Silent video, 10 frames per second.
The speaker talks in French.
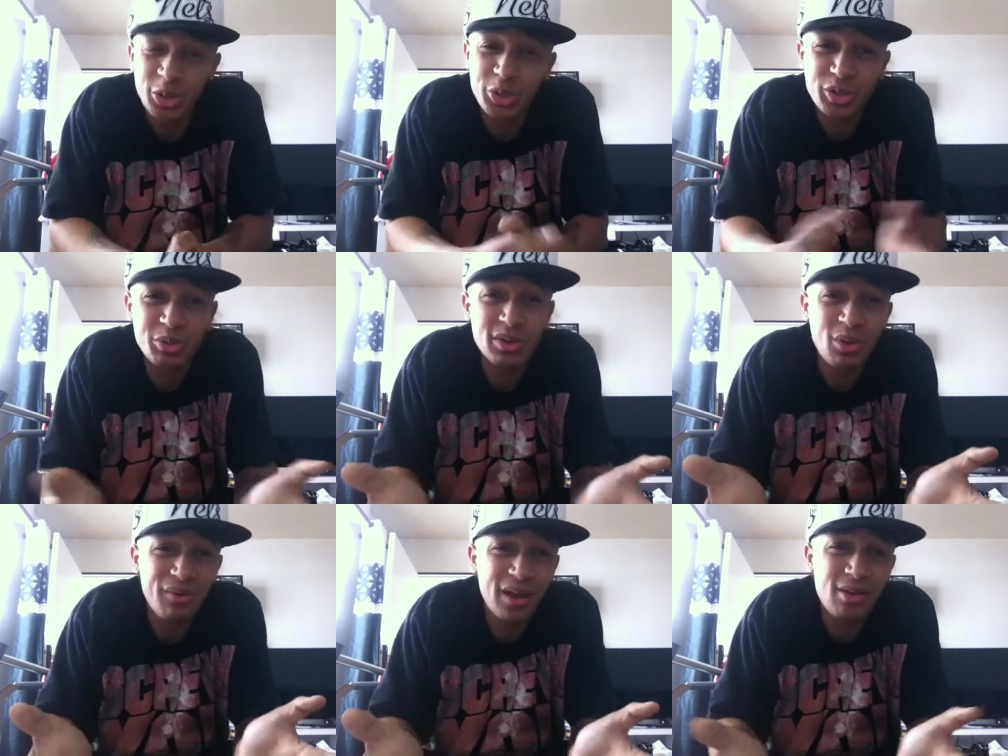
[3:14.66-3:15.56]
Je suis
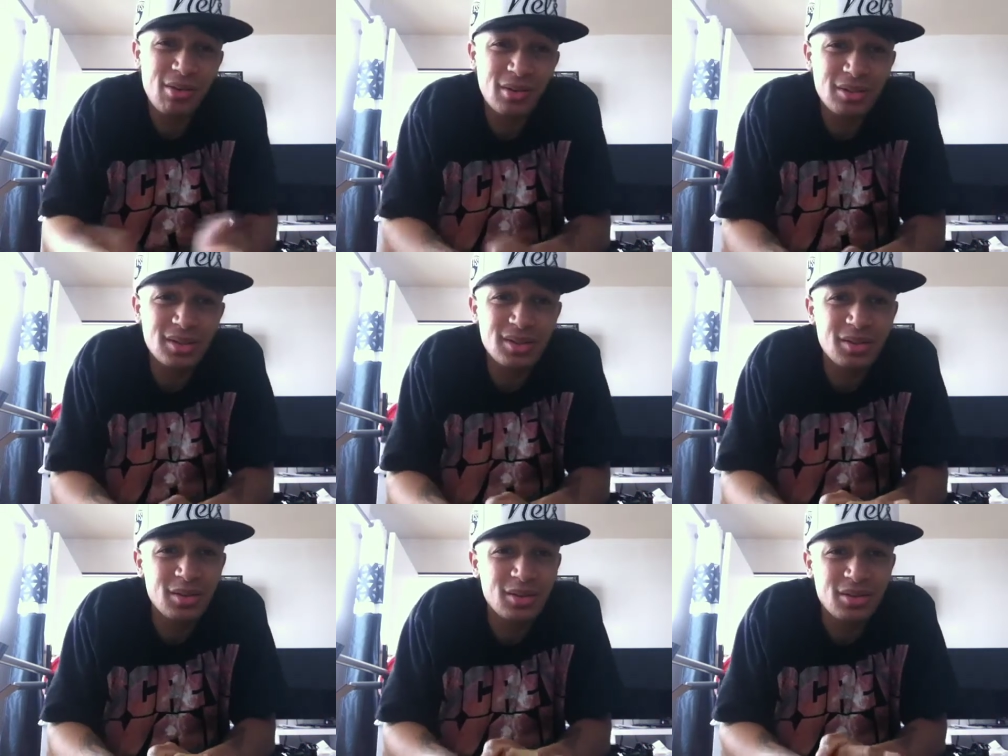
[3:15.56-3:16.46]
en vacances,
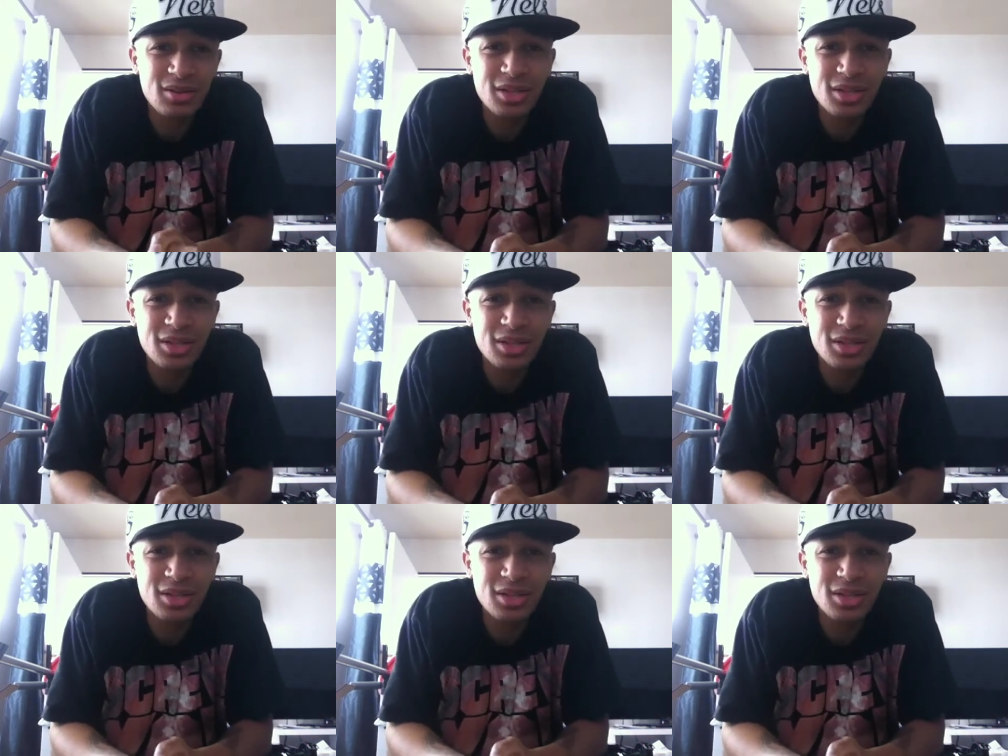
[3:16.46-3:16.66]
euh,